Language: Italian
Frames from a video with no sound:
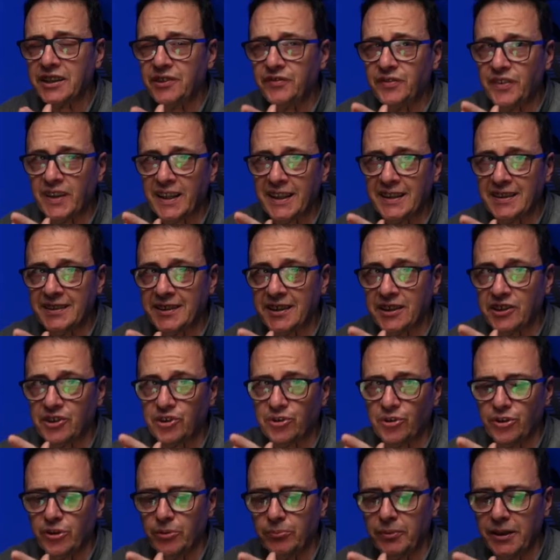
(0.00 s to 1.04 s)
differenze
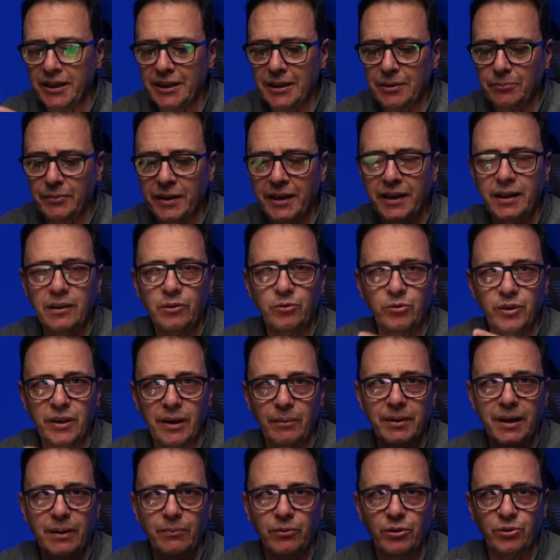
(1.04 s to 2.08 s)
sono minime qui
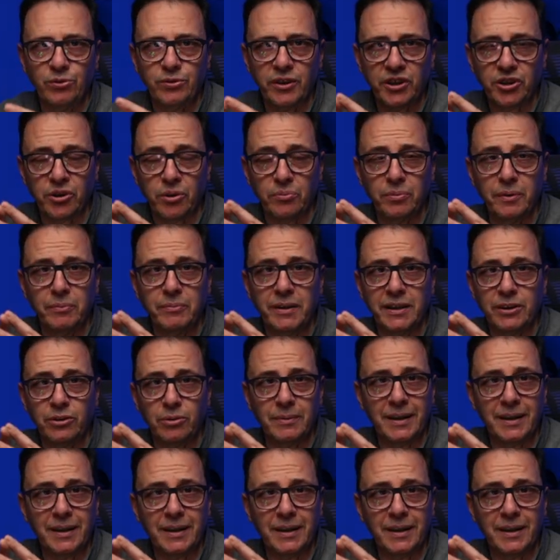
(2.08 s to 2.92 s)
abbiamo un assorbimento